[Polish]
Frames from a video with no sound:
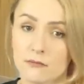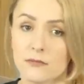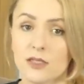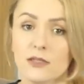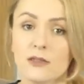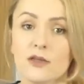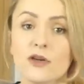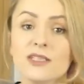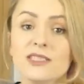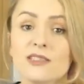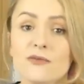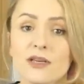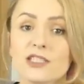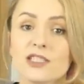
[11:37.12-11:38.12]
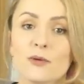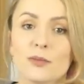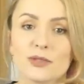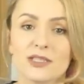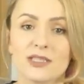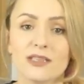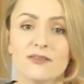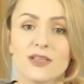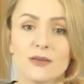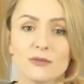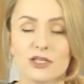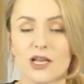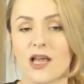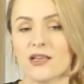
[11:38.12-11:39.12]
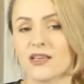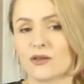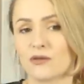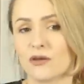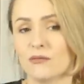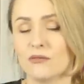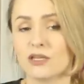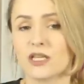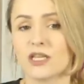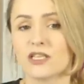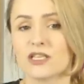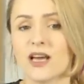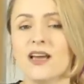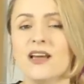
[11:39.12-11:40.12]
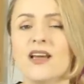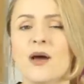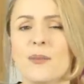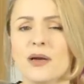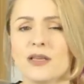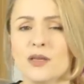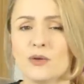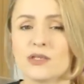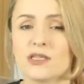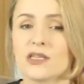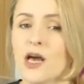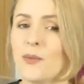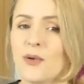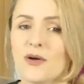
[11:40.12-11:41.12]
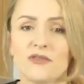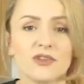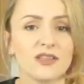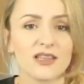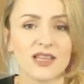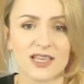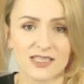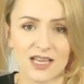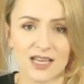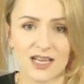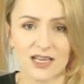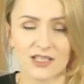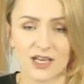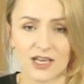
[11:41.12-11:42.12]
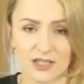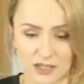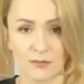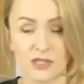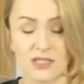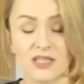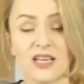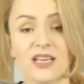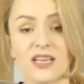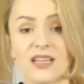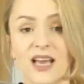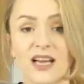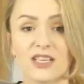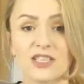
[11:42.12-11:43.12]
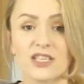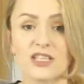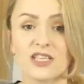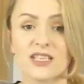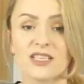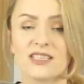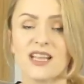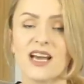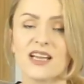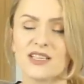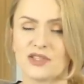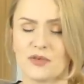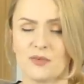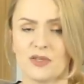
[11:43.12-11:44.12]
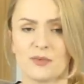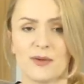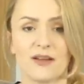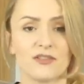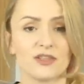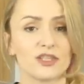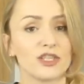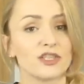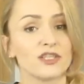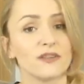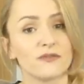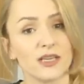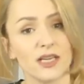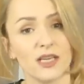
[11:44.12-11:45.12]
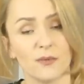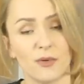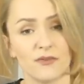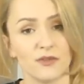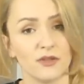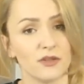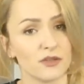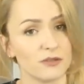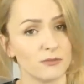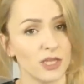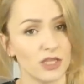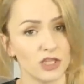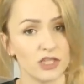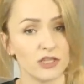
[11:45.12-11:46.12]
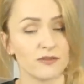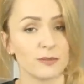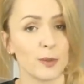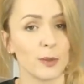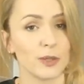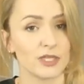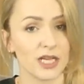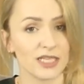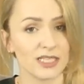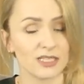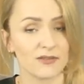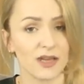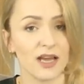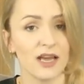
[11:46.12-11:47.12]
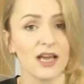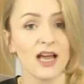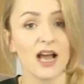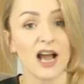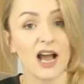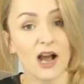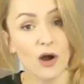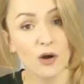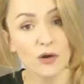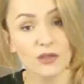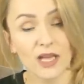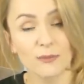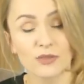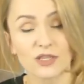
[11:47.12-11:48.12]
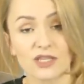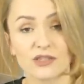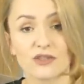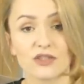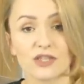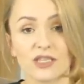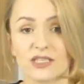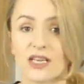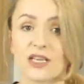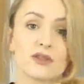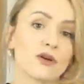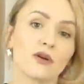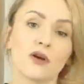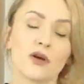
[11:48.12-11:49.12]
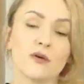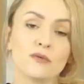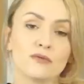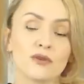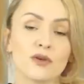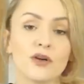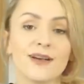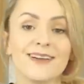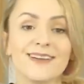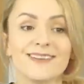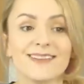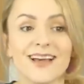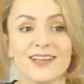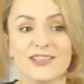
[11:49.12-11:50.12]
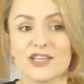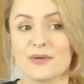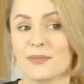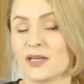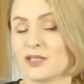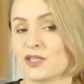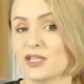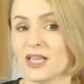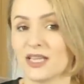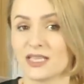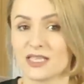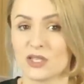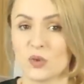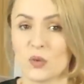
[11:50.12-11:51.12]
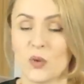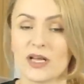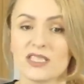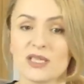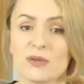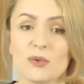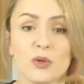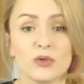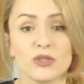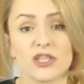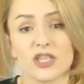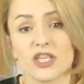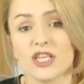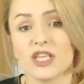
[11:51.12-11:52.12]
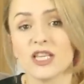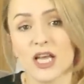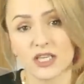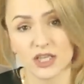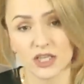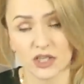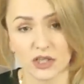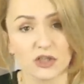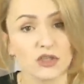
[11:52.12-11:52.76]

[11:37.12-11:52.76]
No i to jest właśnie pozytywne myślenie, którym myślę, że pani Lucyna powinna zarażać. Przyznaję także, że zdaję sobie sprawę, że jeszcze wiele powinno zmienić się w społeczeństwie, a ona przez to, że jest aktorką, trochę inaczej patrzy na tę sytuację, bo ludzie też inaczej się z